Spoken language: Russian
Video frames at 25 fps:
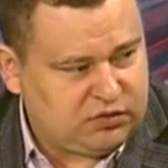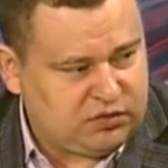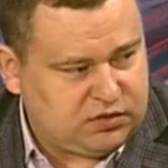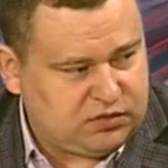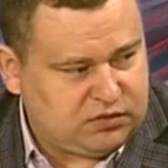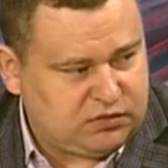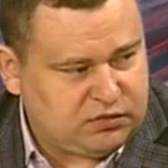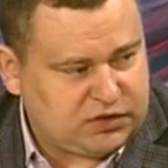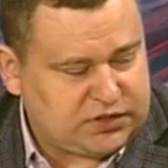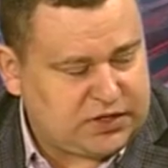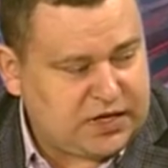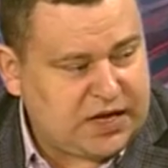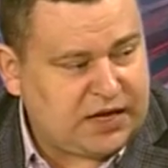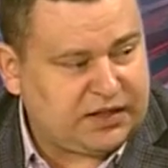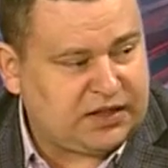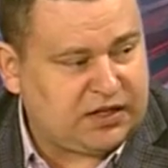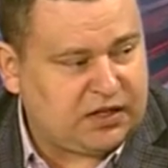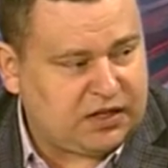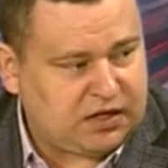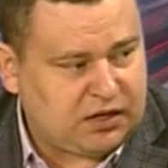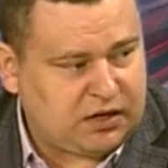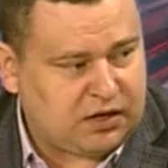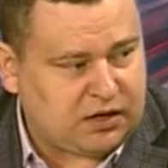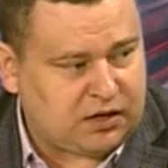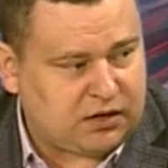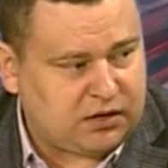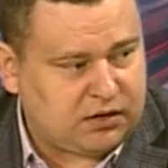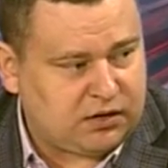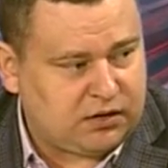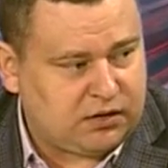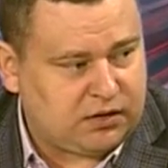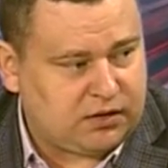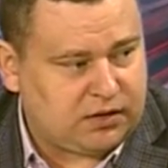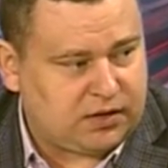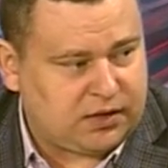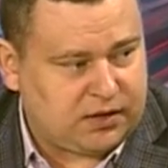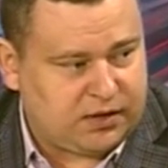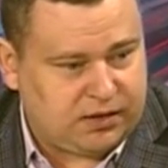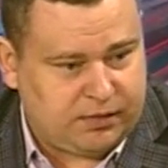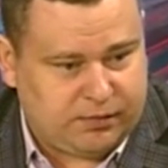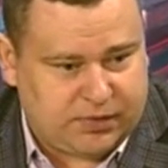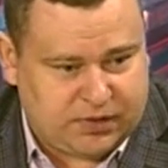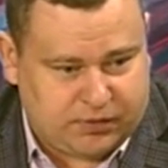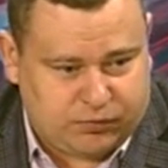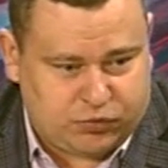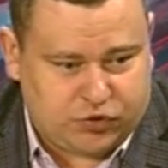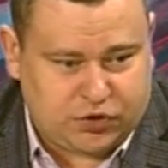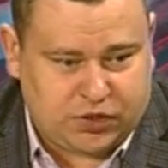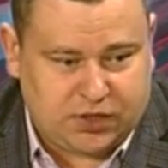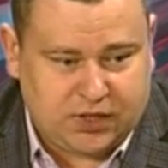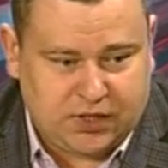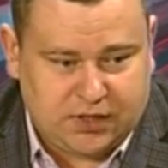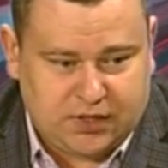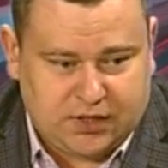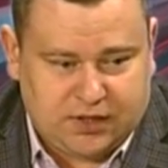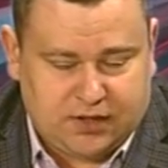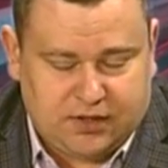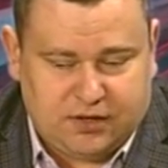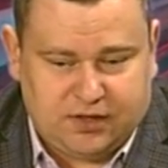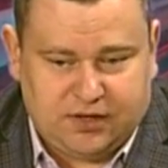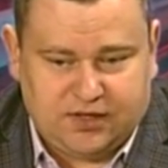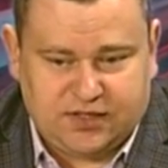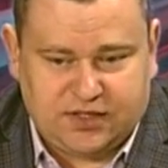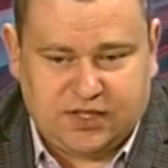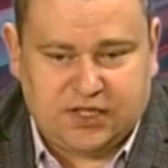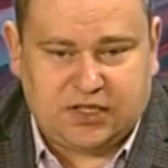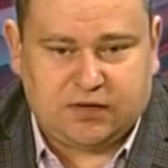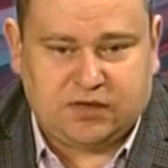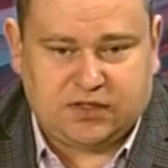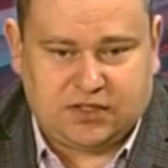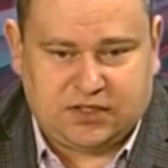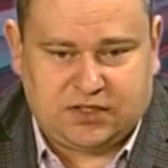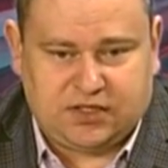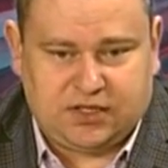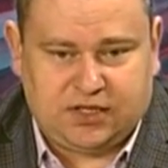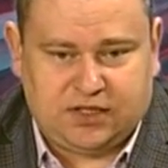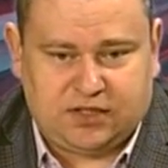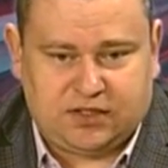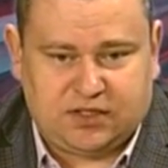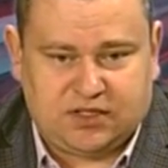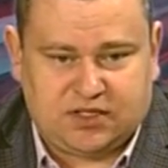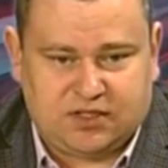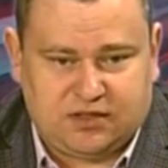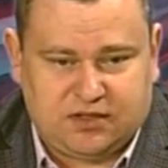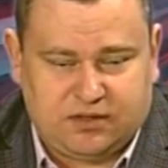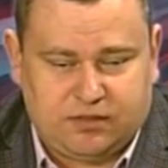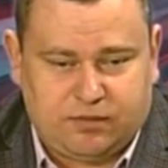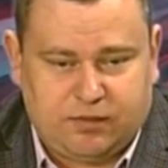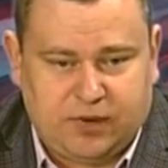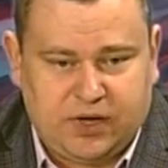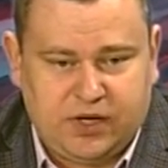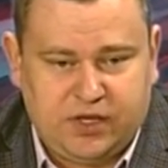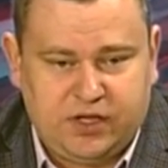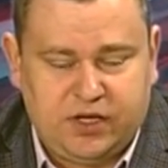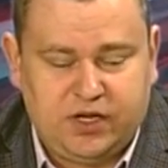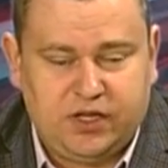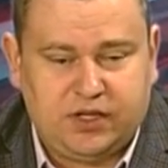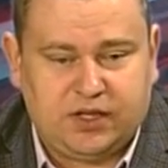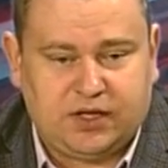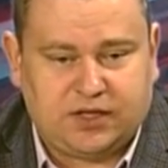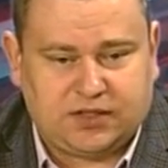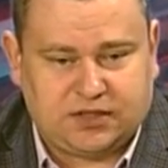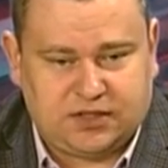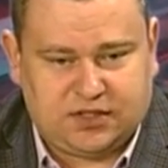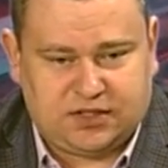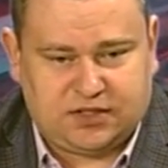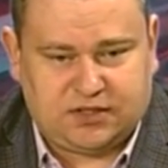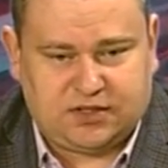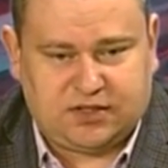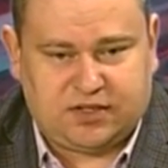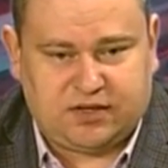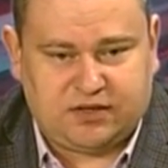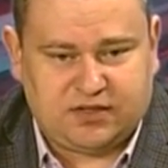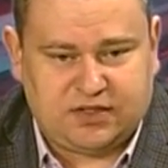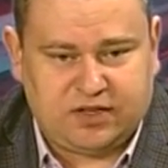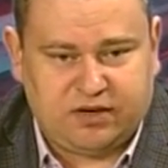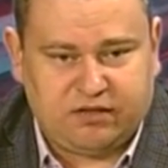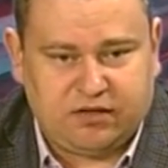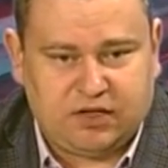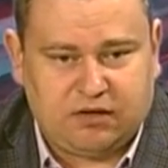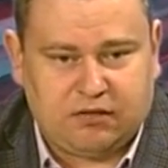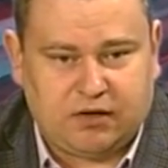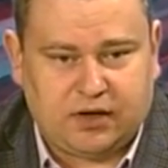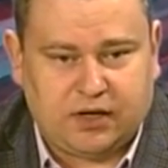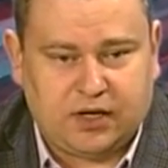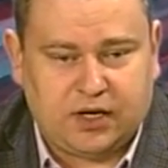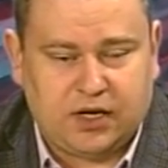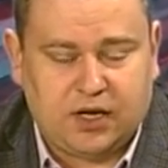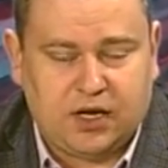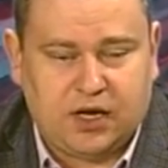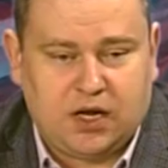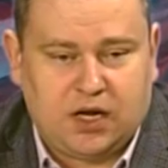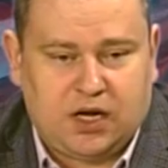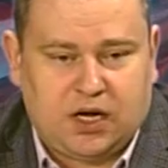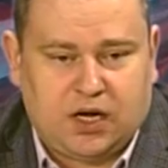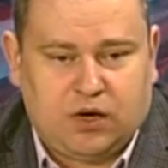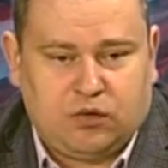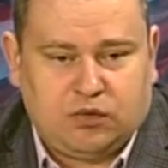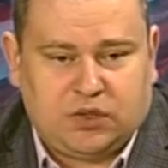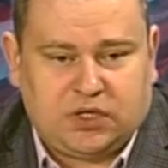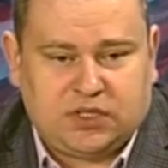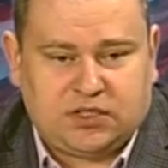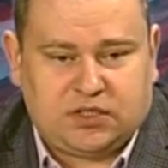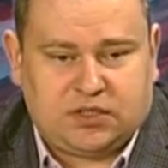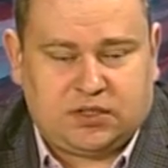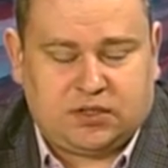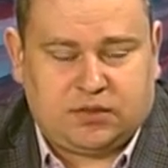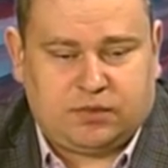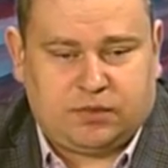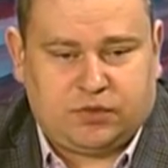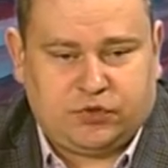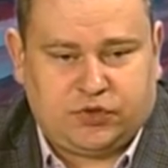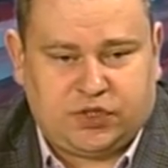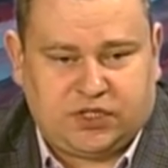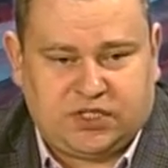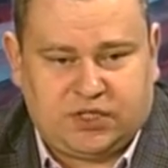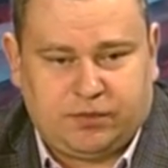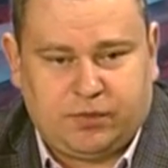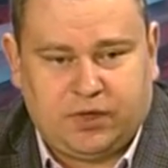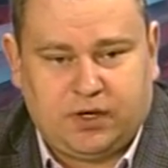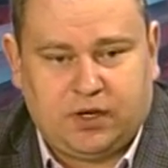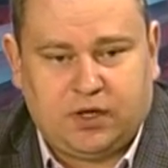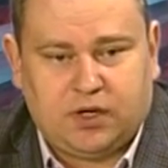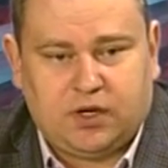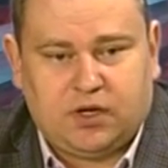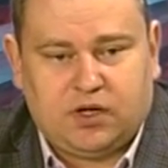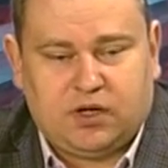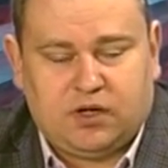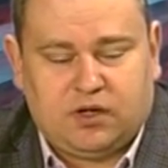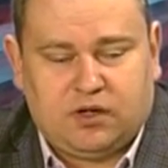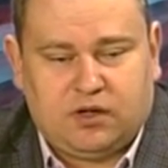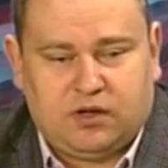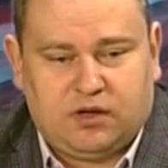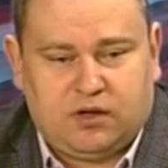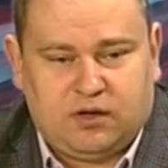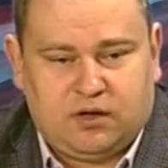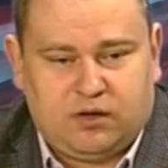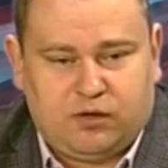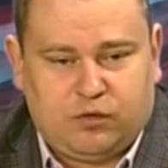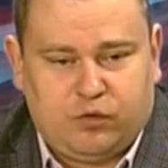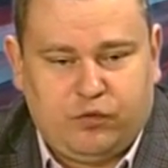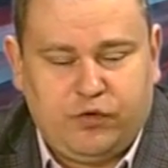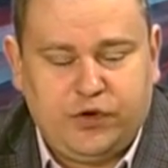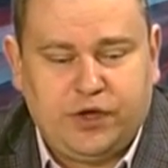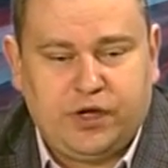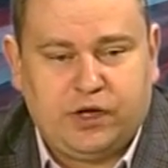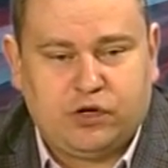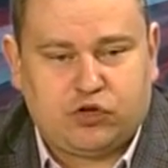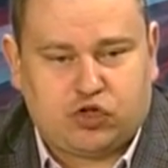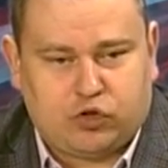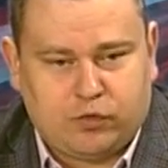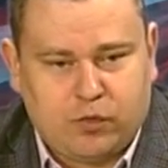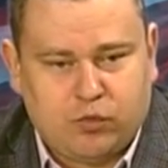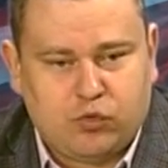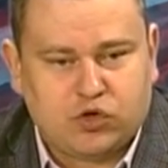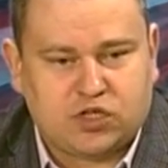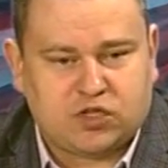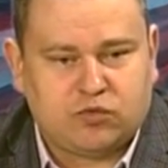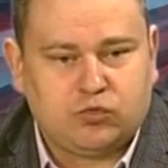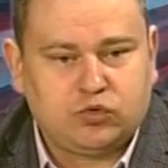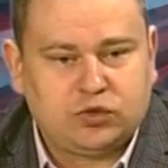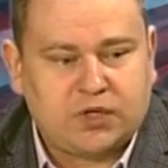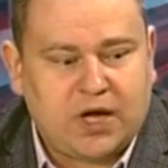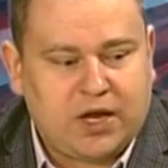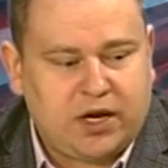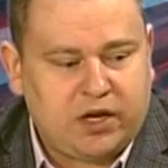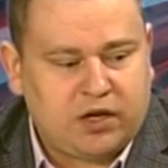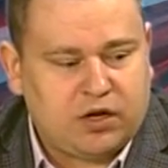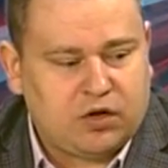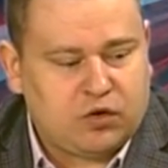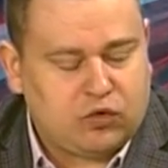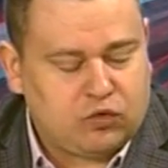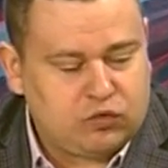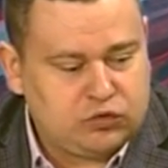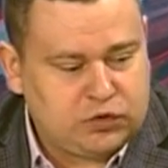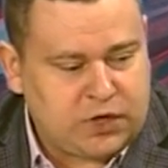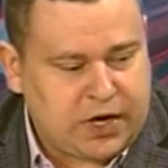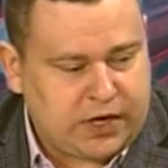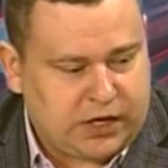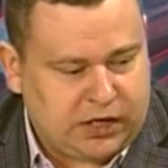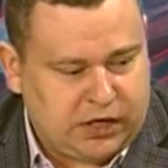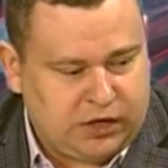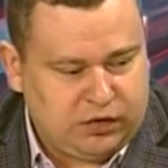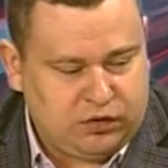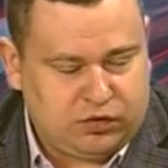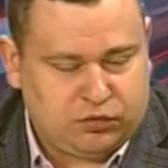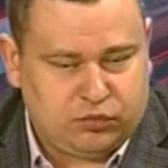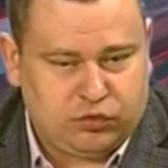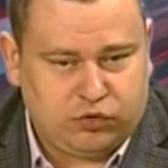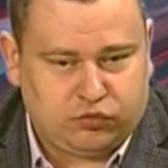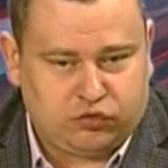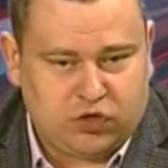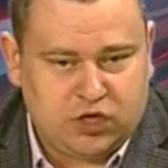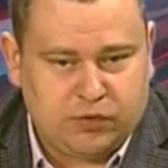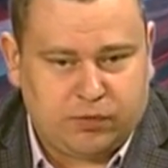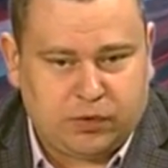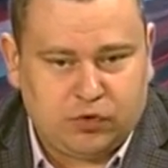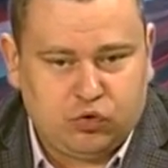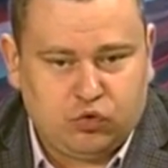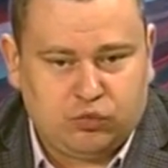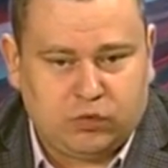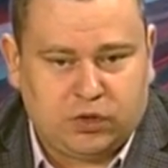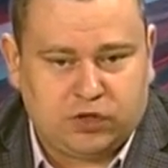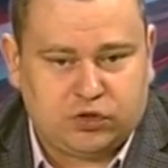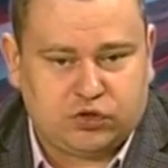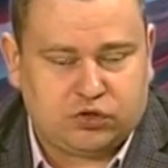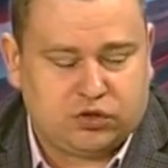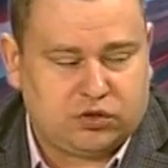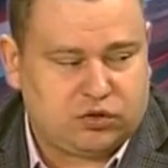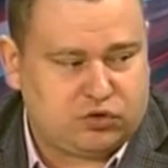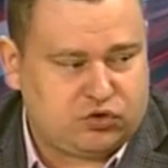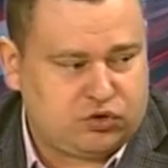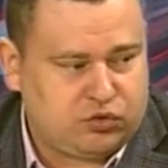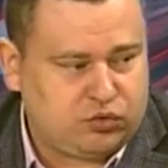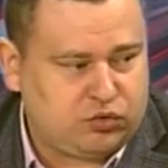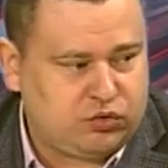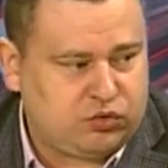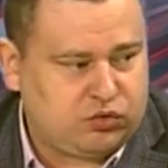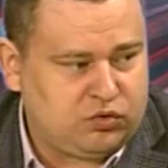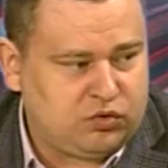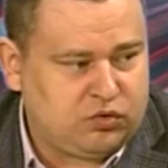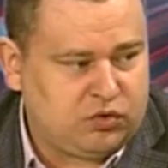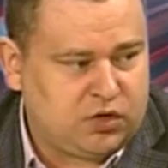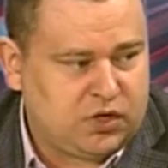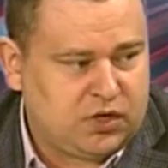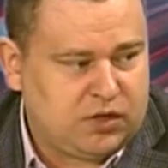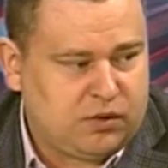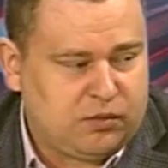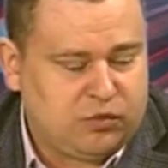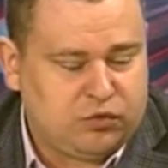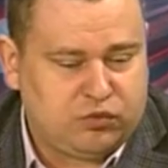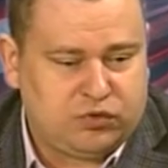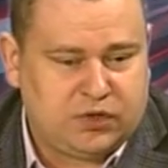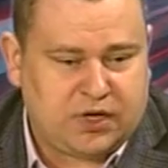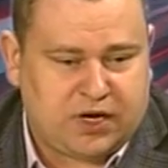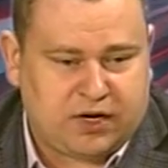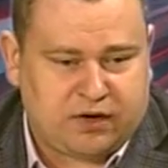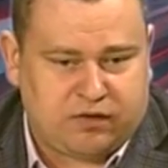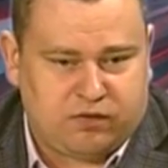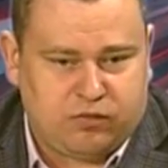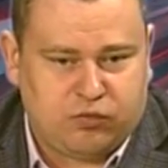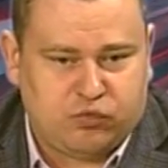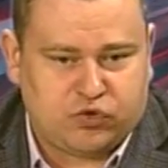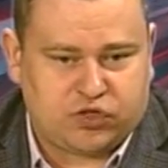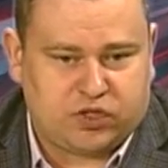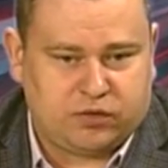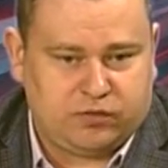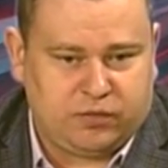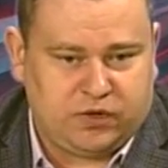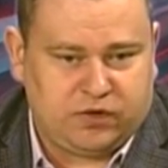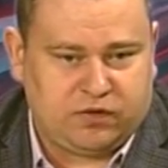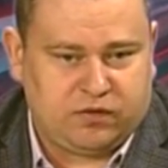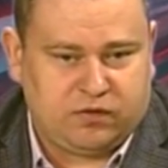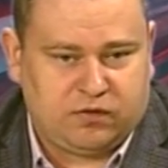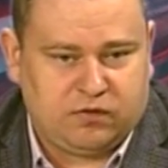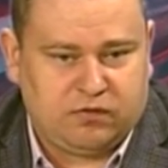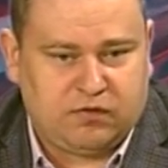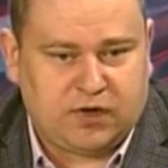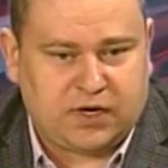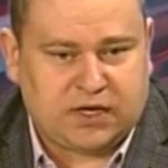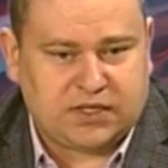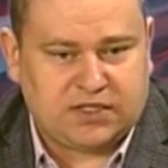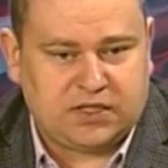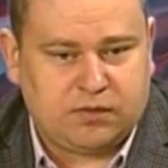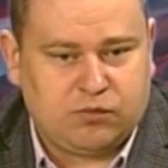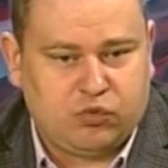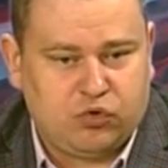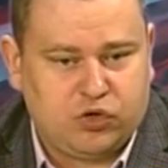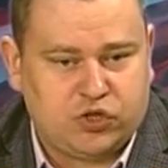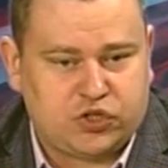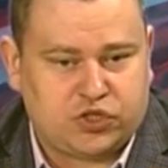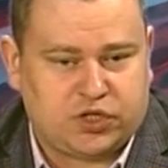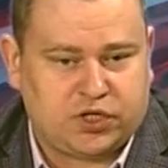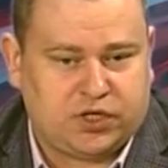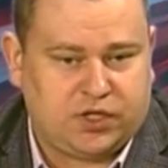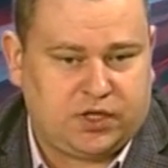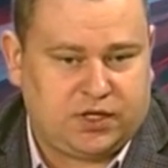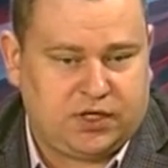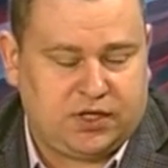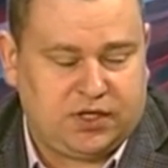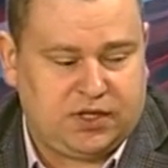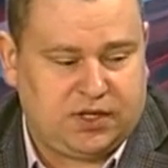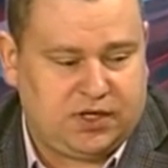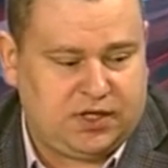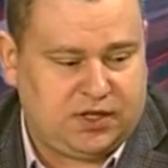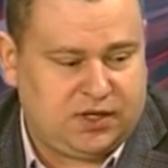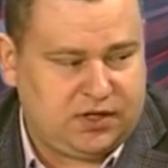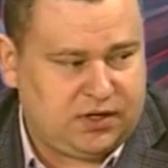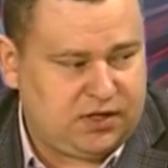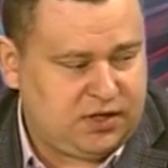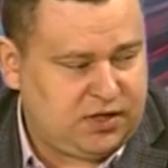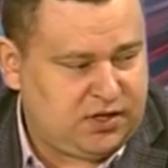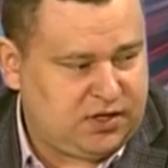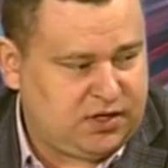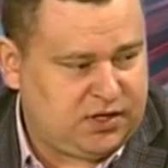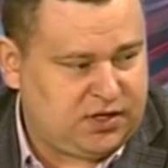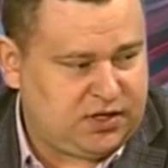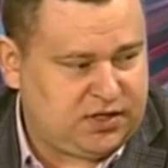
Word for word: устоять на ногах, потому что из этого состоит поединок, это соревнование. А у нас, получается, мы э, увидели, что мы можем ударить, ударили, но никто не подумал, что, что ударов может быть в два раза больше и,